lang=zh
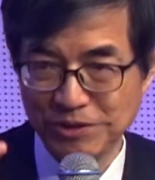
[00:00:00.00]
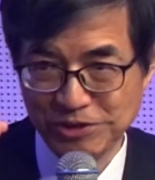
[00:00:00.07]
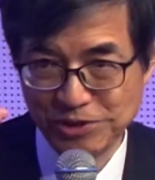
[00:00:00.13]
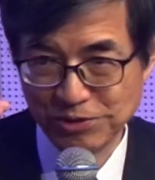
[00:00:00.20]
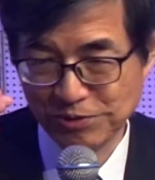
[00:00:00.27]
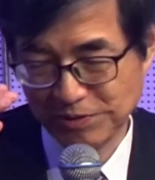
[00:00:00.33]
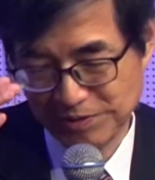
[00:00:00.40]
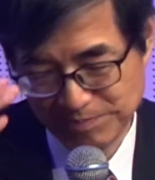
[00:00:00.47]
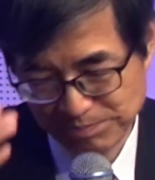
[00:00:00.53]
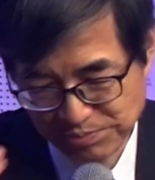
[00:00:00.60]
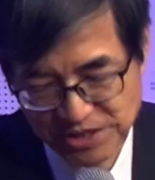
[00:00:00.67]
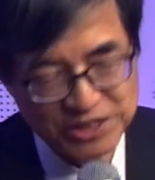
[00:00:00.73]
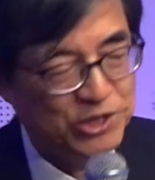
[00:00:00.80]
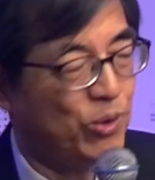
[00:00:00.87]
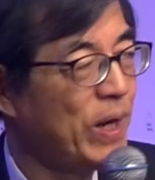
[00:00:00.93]
就不
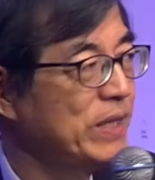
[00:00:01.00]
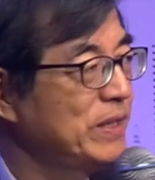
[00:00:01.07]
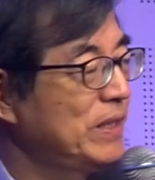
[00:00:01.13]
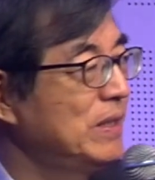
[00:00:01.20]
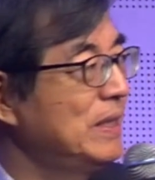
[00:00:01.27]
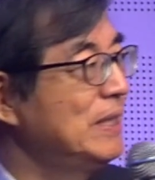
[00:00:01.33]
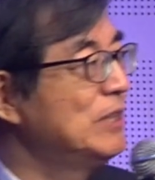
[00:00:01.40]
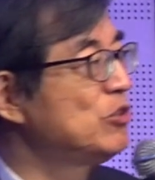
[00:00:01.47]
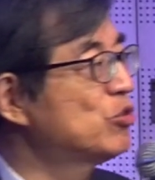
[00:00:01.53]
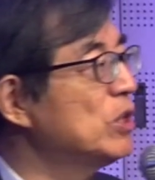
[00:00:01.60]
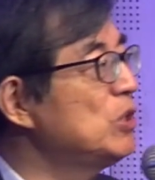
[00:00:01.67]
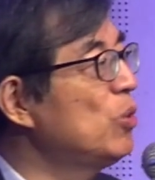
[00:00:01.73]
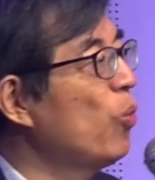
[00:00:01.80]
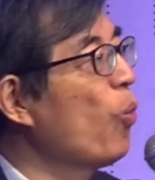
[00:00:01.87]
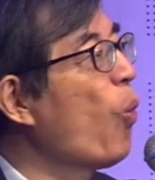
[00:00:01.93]
喜欢你。所以
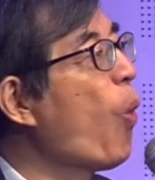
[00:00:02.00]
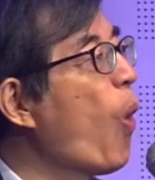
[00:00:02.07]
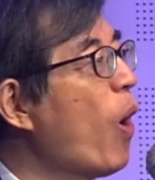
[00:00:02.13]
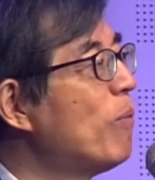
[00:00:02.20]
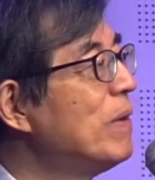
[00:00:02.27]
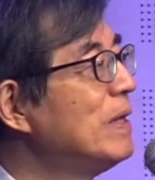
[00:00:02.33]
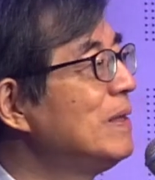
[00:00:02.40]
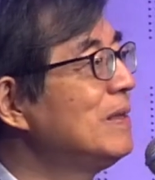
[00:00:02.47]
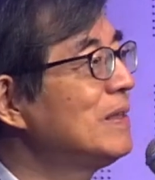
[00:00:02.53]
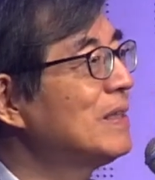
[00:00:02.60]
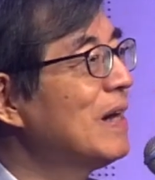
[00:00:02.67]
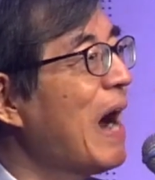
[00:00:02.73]
呢，我们的